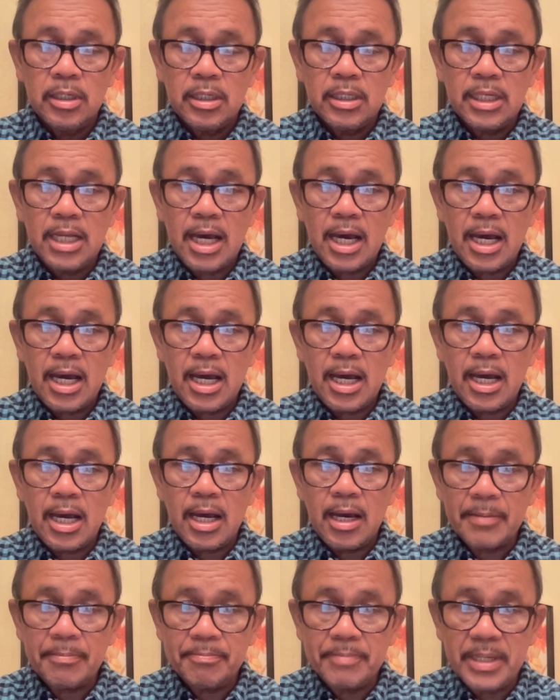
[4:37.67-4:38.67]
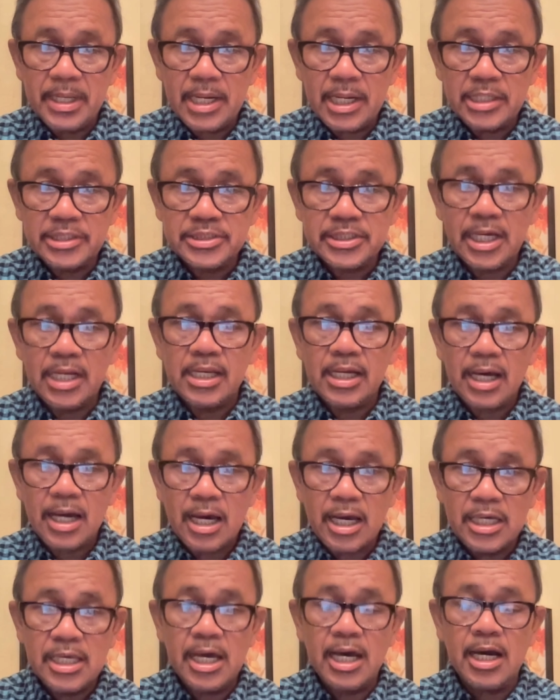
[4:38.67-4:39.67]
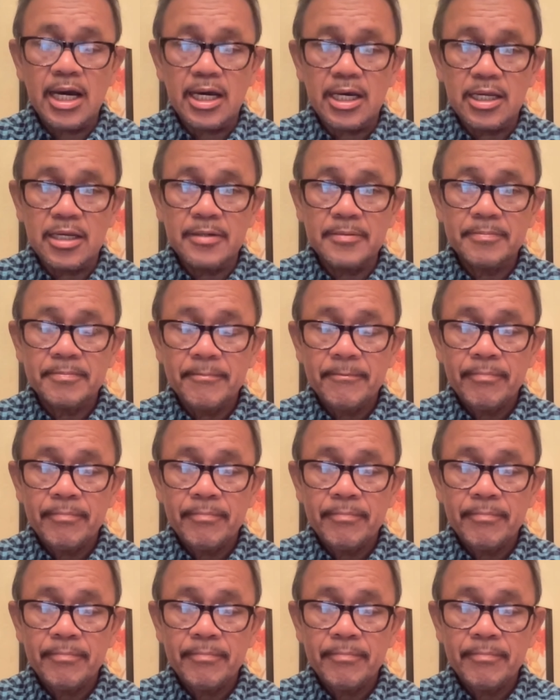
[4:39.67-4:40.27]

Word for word: na financial na kakayahan